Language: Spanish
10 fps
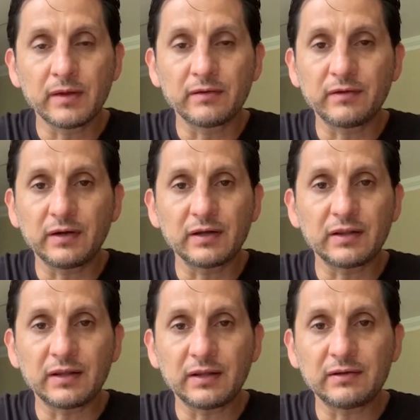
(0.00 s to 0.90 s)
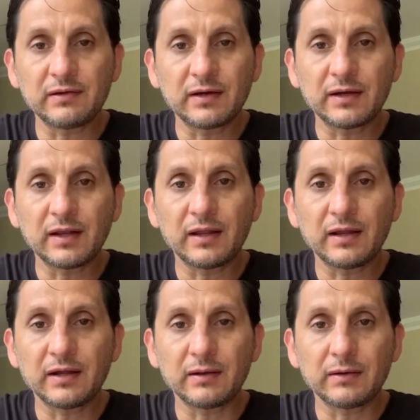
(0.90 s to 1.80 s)
sin que, sin que
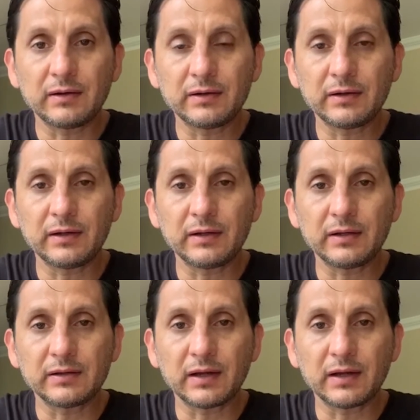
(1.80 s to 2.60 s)
nada eh,